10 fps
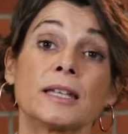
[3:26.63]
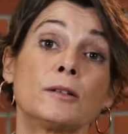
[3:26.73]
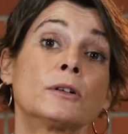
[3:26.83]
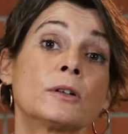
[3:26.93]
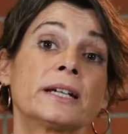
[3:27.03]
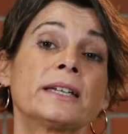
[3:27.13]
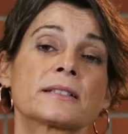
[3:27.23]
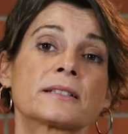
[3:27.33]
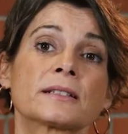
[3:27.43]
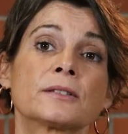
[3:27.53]
y luego hay
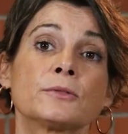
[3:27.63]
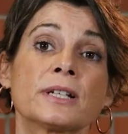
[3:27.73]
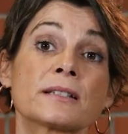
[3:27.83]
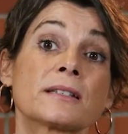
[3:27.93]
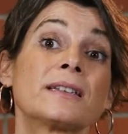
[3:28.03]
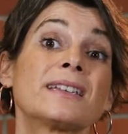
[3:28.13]
asignaturas